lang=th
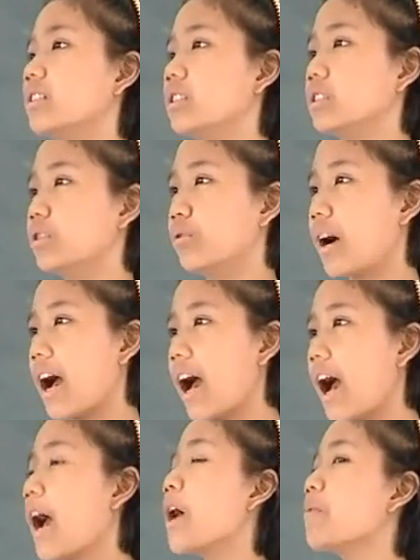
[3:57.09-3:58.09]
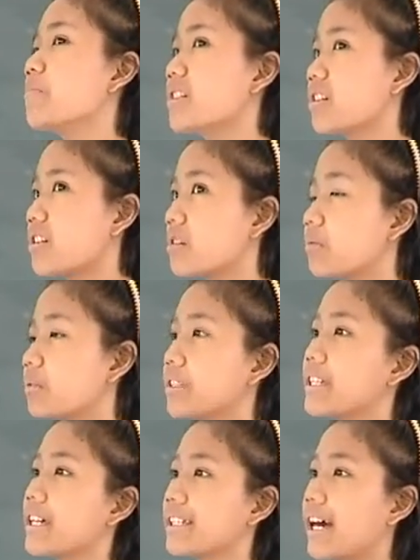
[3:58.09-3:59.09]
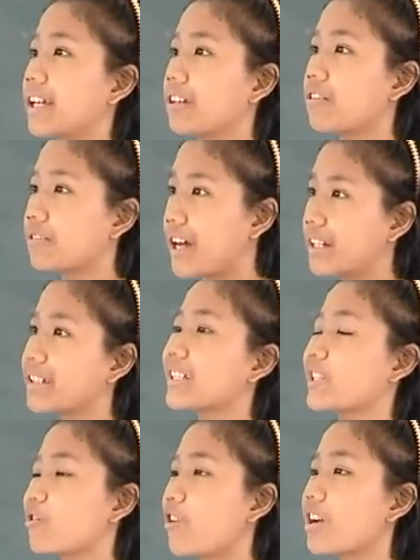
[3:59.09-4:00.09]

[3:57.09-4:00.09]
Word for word: หรือว่ามีเครื่องมือวิทยาศาสตร์เท่านั้นที่จะช